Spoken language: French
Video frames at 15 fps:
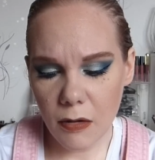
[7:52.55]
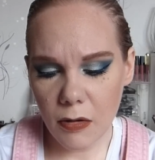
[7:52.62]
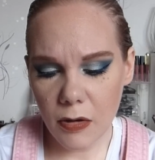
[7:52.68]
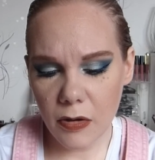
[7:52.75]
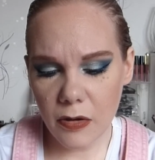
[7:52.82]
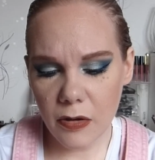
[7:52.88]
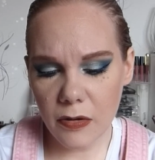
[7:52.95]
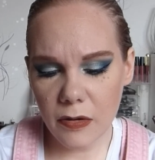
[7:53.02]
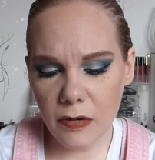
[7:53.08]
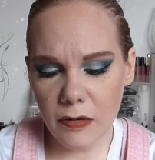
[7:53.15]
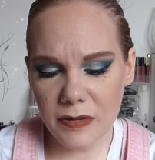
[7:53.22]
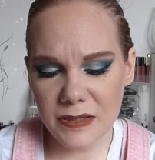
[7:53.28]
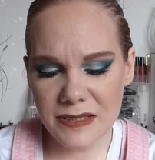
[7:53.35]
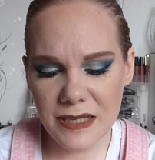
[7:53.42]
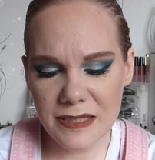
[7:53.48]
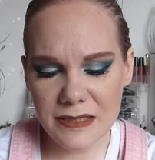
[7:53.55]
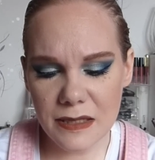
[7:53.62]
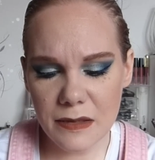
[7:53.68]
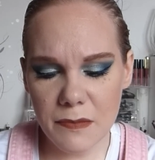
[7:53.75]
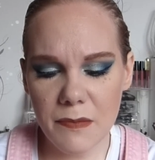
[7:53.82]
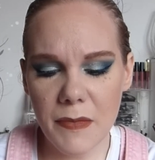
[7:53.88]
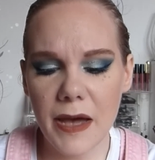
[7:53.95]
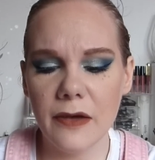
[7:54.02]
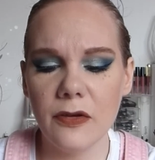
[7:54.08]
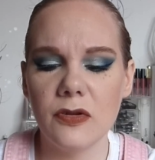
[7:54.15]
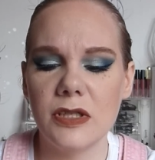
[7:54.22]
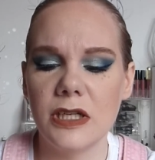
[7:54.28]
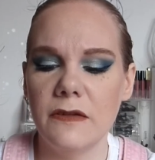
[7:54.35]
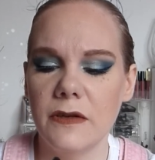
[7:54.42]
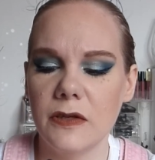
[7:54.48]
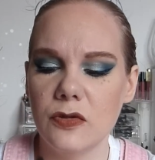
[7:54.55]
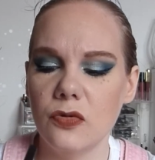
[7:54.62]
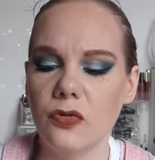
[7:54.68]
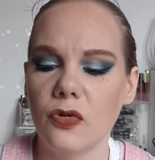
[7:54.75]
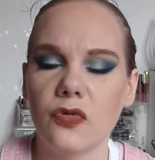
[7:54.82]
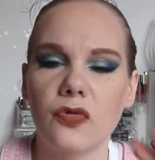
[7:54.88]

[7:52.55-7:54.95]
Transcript: Euh, ça c'est une marque que j'avais reçue dans